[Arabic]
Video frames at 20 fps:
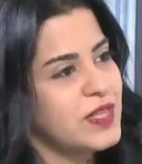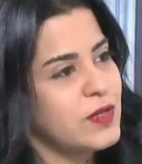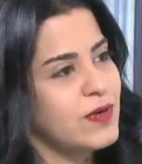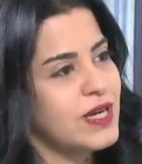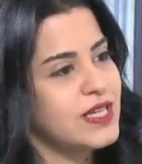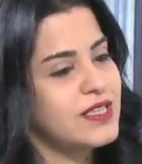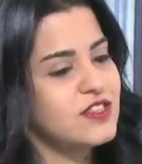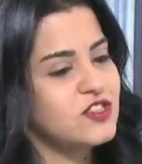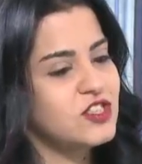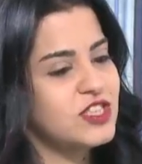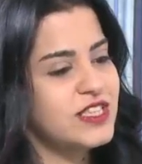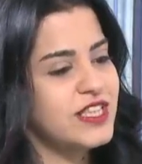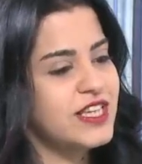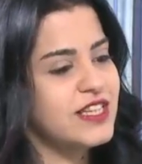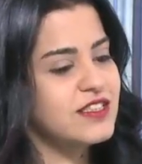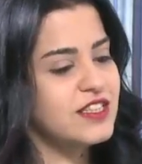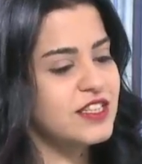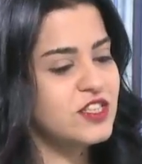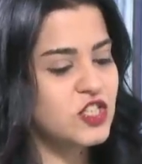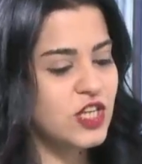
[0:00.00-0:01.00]
وهذا الشيء
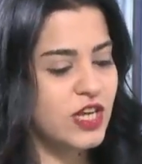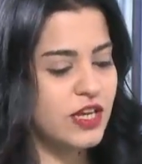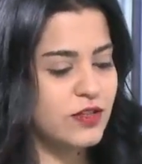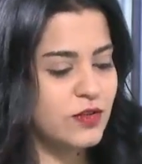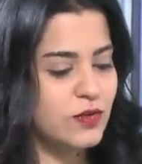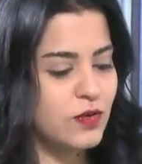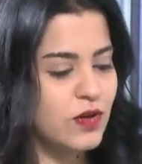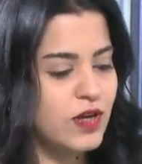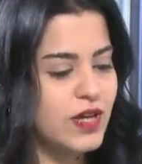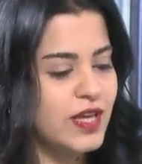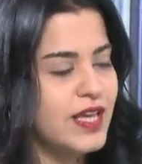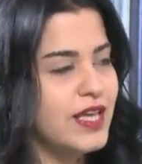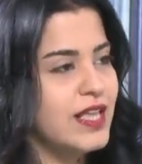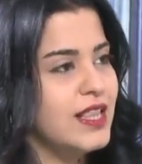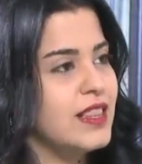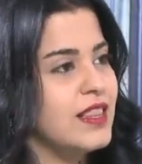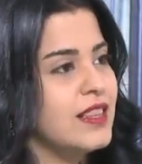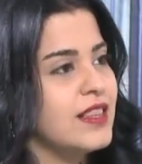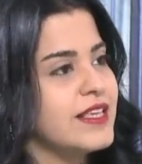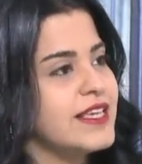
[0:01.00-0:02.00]
ناتج انه
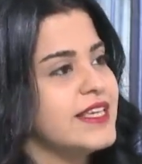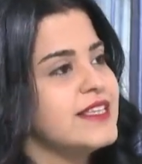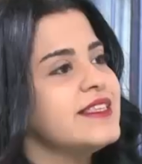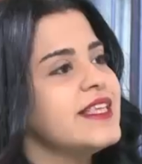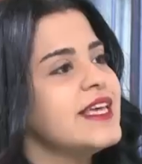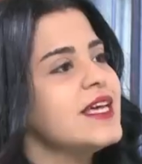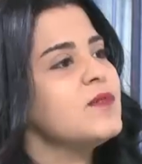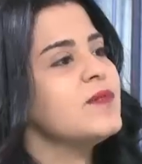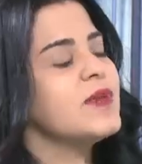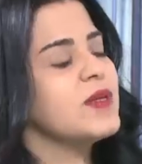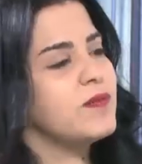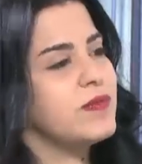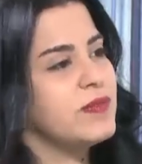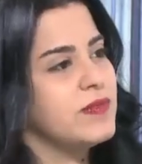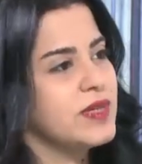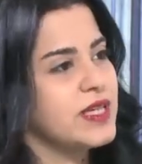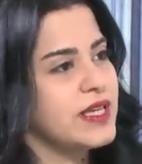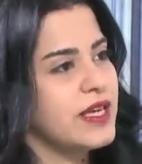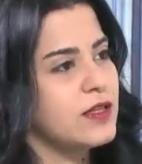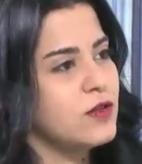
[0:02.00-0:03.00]
الكتابه
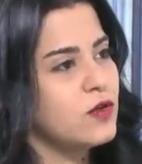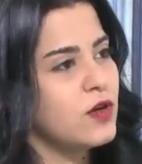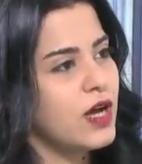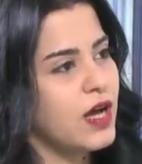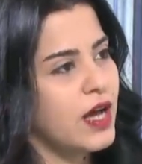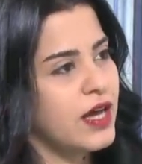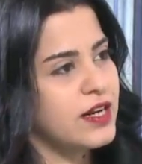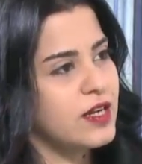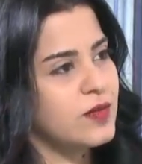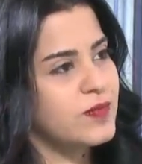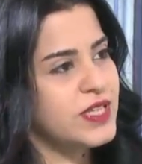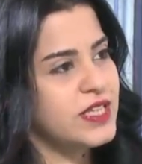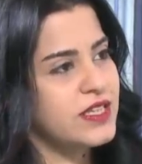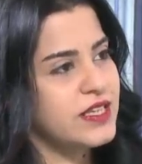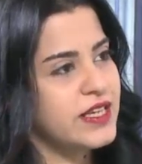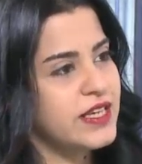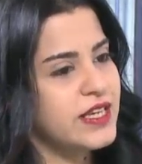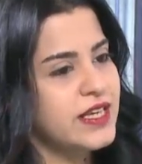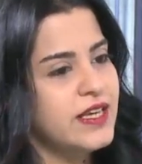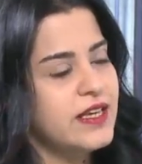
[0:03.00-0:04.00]
كلغه
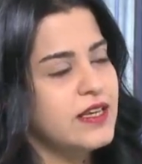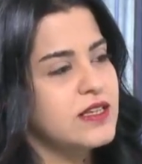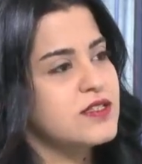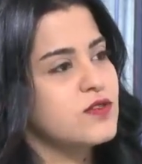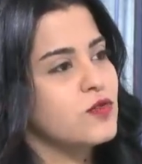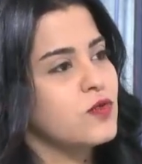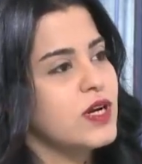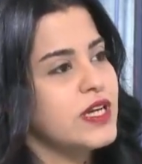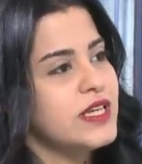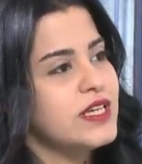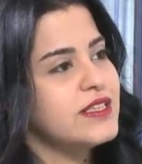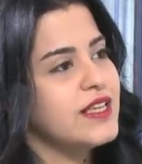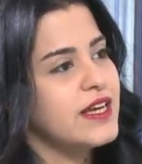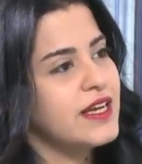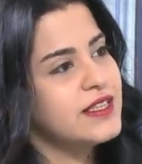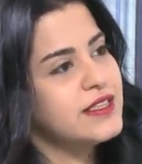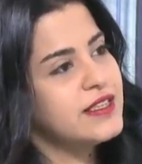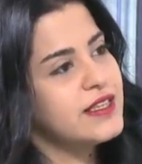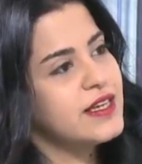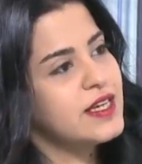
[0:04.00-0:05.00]
عربيه استعيد
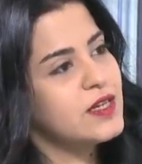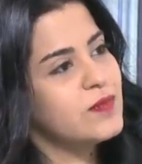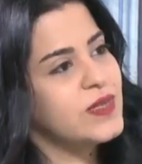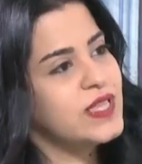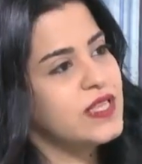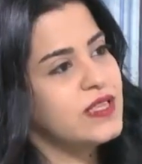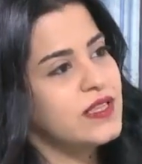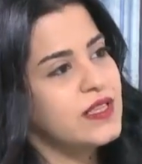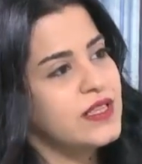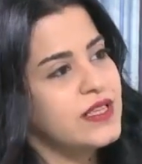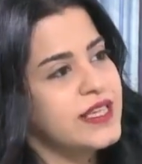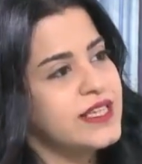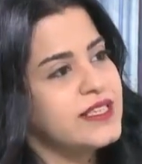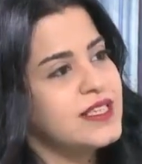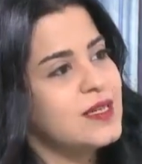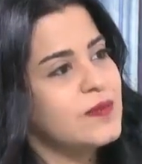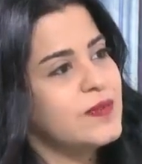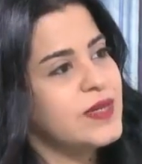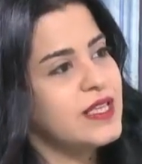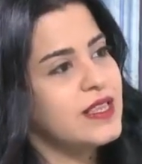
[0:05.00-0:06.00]
عنا
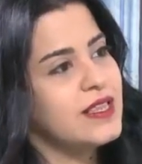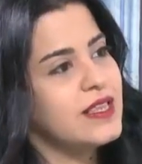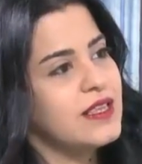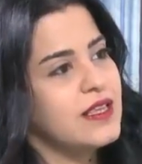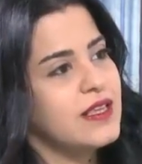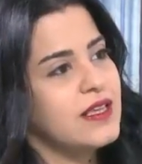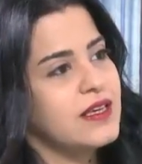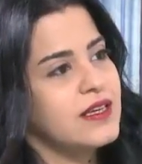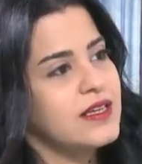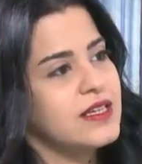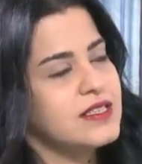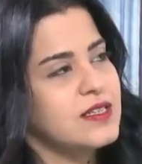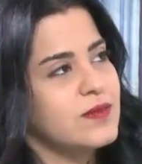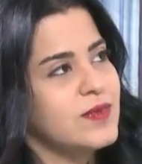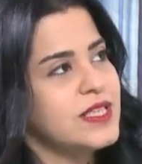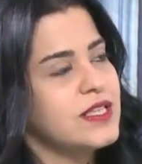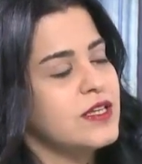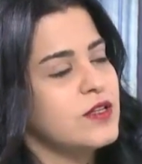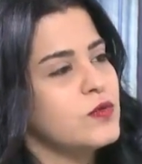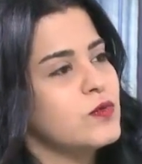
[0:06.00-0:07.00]
بالكتابه اذا
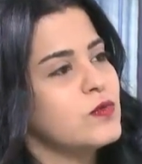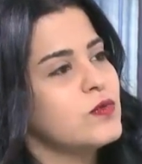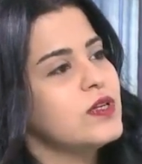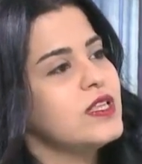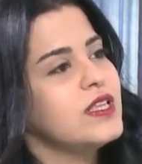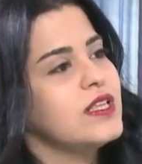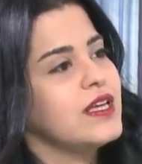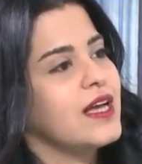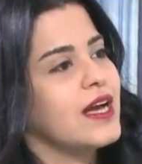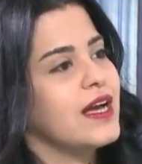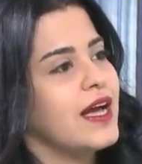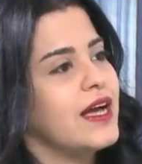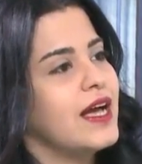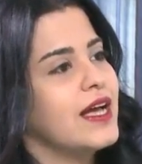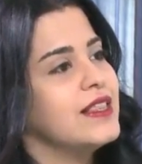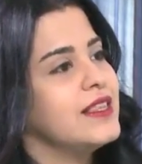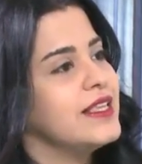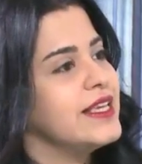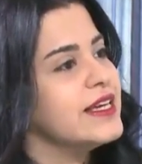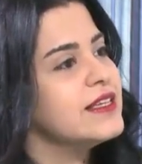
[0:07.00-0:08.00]
بدنا نقول
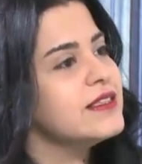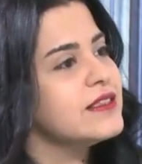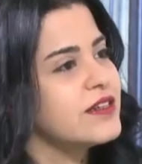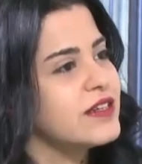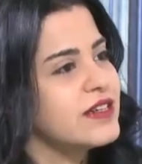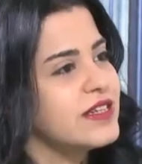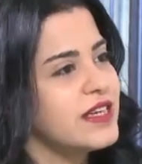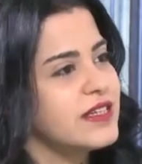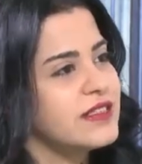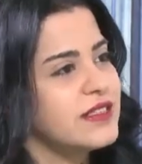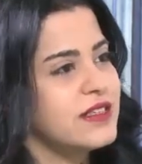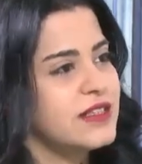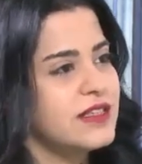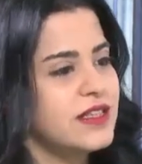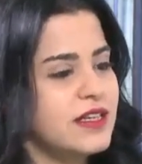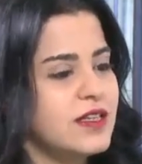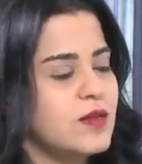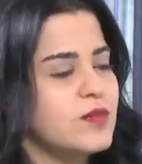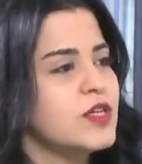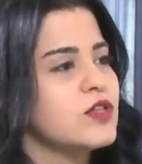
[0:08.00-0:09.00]
على الانترنت اللي
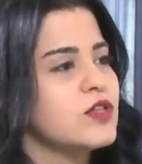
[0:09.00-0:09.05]
نحن